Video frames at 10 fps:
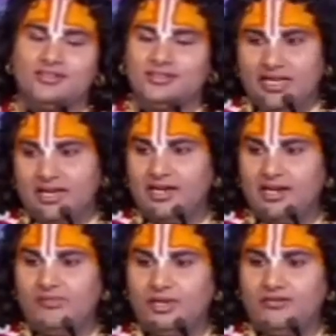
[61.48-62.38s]
नया घर
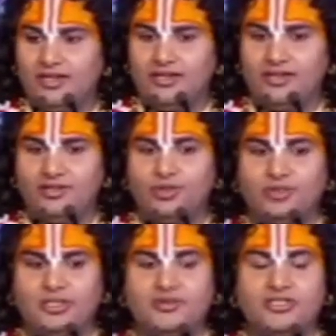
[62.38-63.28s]
आप बनवाते हैं तो
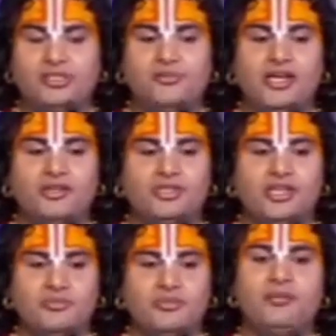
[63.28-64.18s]
उसमें सबसे पहले उस
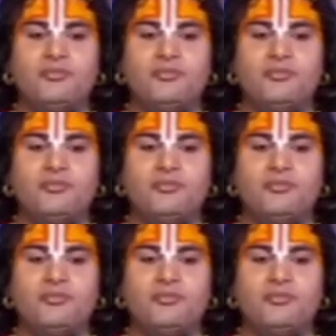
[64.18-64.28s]
घर में